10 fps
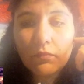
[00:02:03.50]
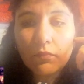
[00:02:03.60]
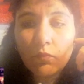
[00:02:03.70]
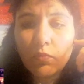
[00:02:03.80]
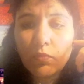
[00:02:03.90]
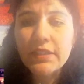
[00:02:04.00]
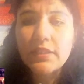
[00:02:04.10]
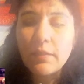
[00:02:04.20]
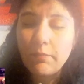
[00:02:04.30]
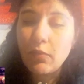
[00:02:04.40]
pues
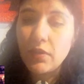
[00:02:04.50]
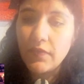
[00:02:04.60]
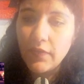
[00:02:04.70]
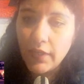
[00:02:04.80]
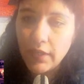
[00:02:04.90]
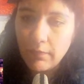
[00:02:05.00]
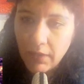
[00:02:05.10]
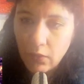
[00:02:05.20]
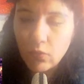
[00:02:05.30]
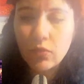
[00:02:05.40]
el policía
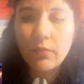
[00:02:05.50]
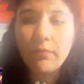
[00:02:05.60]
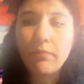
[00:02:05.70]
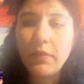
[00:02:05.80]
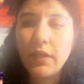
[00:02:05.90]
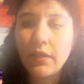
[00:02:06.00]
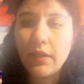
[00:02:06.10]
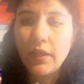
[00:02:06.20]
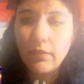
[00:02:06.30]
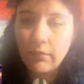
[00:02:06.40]
Maduro
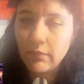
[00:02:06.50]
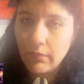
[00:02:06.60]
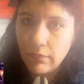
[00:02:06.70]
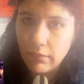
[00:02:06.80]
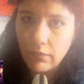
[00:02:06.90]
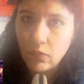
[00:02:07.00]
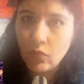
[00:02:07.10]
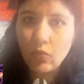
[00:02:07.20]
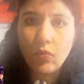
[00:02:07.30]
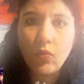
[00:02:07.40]
pierde
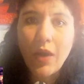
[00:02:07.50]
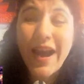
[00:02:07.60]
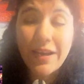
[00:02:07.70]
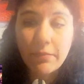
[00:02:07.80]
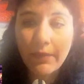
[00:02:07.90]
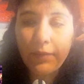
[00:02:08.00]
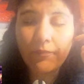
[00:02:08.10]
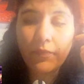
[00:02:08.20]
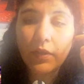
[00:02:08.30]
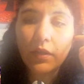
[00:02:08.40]
su arma
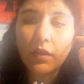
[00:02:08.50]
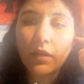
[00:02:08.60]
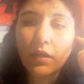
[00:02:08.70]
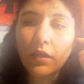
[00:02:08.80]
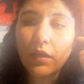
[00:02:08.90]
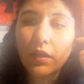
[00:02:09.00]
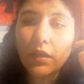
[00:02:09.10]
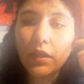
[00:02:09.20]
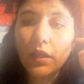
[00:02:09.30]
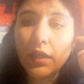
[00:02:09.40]

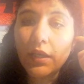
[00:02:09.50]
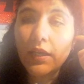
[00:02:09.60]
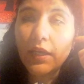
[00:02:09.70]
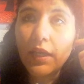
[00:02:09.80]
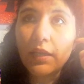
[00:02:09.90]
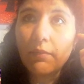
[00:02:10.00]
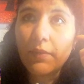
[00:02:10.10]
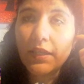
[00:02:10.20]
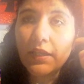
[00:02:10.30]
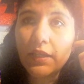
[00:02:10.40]
y quién
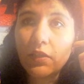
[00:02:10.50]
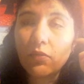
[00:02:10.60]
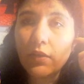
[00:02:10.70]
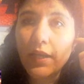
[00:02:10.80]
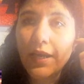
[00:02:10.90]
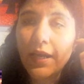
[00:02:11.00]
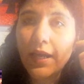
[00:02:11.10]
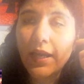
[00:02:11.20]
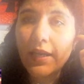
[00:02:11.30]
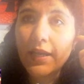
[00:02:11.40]
va teniendo la,
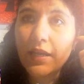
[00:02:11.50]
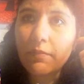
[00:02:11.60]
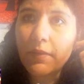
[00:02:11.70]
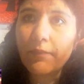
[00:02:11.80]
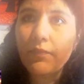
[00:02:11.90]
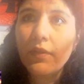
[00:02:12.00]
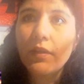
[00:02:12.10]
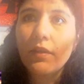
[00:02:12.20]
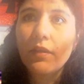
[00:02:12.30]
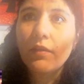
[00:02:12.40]
el arma.
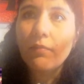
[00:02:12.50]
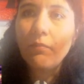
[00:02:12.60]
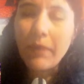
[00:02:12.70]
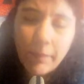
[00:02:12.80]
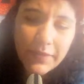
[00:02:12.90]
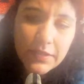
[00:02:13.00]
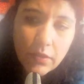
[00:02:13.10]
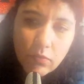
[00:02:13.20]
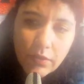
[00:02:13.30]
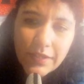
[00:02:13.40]
Va
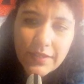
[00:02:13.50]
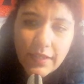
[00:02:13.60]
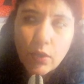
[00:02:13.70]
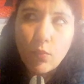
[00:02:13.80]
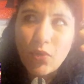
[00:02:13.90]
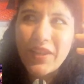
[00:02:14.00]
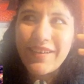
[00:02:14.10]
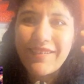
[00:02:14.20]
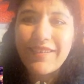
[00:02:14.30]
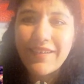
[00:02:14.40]
pasando una serie como de
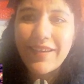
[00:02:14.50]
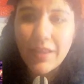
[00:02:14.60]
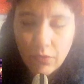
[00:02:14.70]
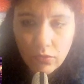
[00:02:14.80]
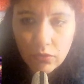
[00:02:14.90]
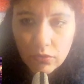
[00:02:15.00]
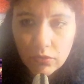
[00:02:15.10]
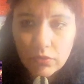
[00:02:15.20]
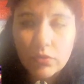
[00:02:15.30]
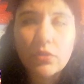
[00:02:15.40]
enredos
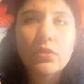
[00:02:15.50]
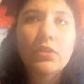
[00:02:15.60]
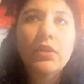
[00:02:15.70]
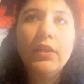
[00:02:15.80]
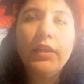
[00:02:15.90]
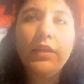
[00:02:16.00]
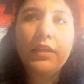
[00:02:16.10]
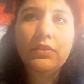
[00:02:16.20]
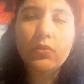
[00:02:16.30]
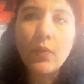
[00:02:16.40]
en
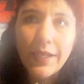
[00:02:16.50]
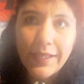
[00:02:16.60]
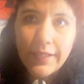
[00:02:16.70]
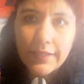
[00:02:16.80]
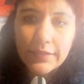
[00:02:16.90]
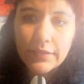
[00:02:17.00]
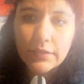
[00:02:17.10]
las cuales